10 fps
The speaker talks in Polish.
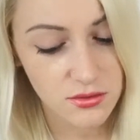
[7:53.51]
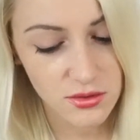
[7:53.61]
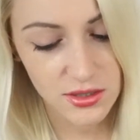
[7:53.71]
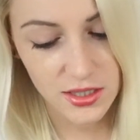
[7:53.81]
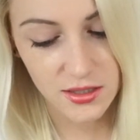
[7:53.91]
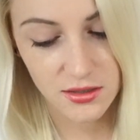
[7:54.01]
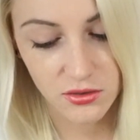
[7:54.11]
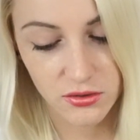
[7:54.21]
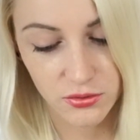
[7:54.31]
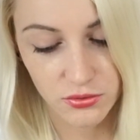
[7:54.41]
to i tak jest
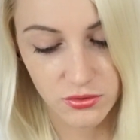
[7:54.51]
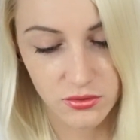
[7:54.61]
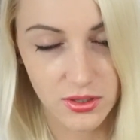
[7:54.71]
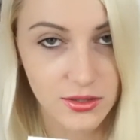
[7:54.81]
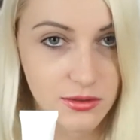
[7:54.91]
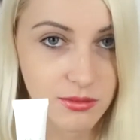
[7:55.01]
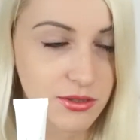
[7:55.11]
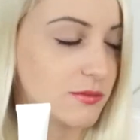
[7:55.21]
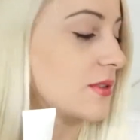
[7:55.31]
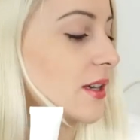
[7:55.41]
tego niedużo, no ale
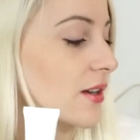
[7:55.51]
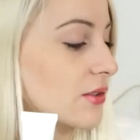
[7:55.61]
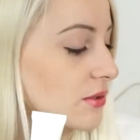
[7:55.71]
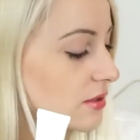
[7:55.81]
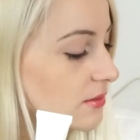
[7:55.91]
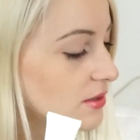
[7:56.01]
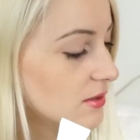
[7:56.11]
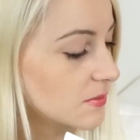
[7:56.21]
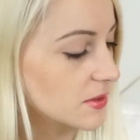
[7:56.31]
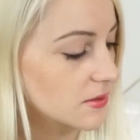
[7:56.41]
zobaczymy jak to się będzie
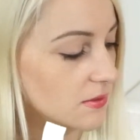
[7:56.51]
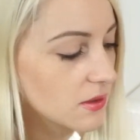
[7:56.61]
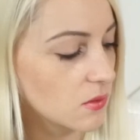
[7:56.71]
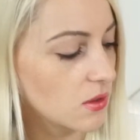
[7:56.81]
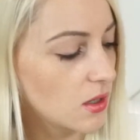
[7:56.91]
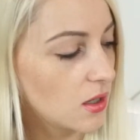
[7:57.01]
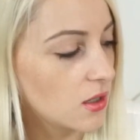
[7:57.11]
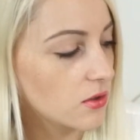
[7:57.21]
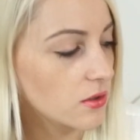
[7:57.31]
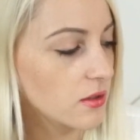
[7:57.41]
spisywało.
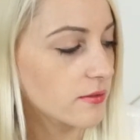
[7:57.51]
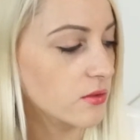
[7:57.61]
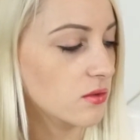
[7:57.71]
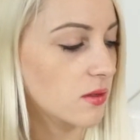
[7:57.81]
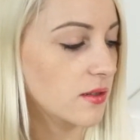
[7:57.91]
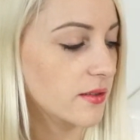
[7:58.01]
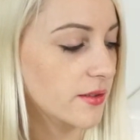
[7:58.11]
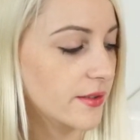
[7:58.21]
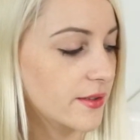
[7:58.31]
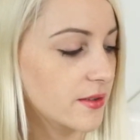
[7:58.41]
No i ewentualnie
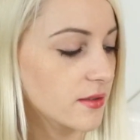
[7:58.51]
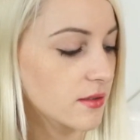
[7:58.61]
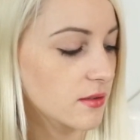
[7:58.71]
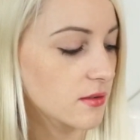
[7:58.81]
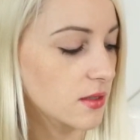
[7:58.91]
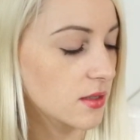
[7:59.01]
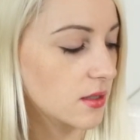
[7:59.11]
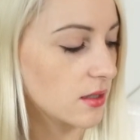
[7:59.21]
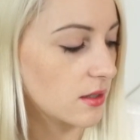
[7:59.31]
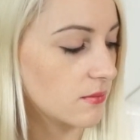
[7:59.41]
ten
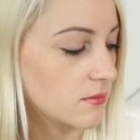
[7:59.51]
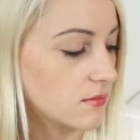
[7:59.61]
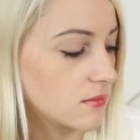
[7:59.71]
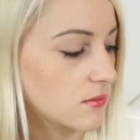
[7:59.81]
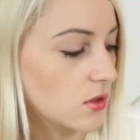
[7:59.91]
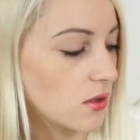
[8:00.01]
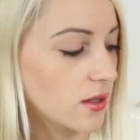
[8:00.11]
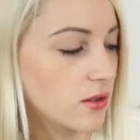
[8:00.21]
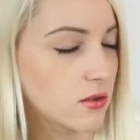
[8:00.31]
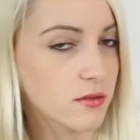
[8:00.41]
krem
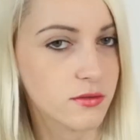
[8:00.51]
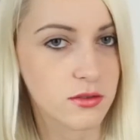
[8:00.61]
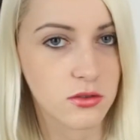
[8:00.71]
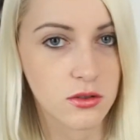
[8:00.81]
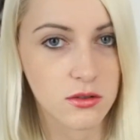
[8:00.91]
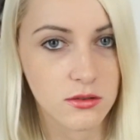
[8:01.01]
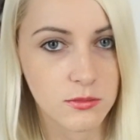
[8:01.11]
kolagenowy do